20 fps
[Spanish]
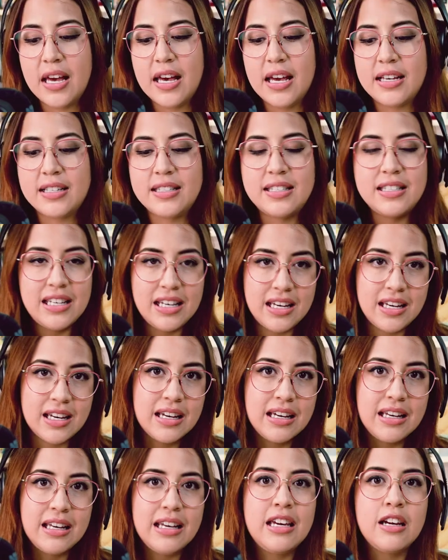Sí,
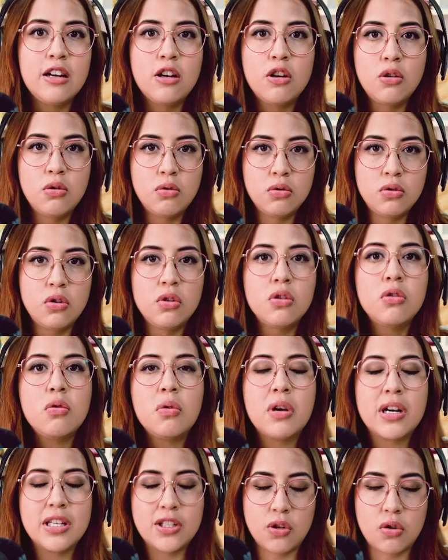incluso tu
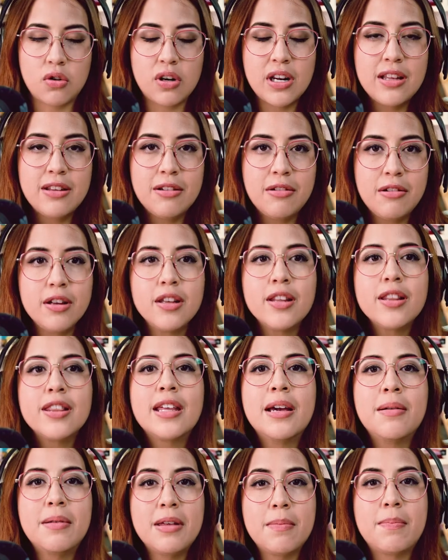cachorrito
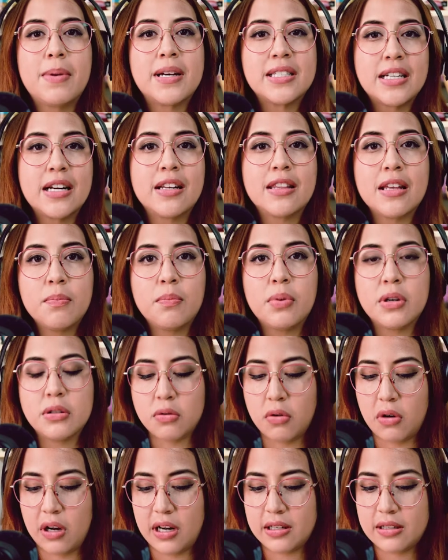debe de pasar tiempo a
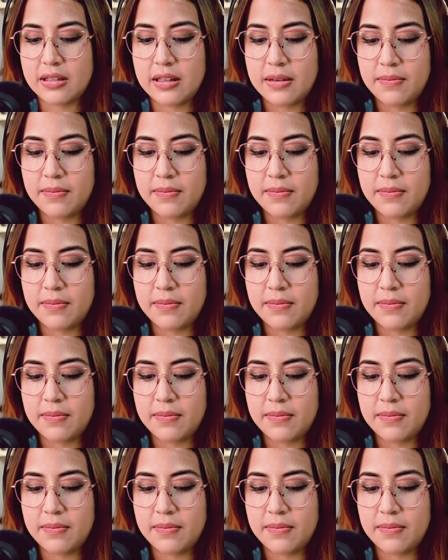solas.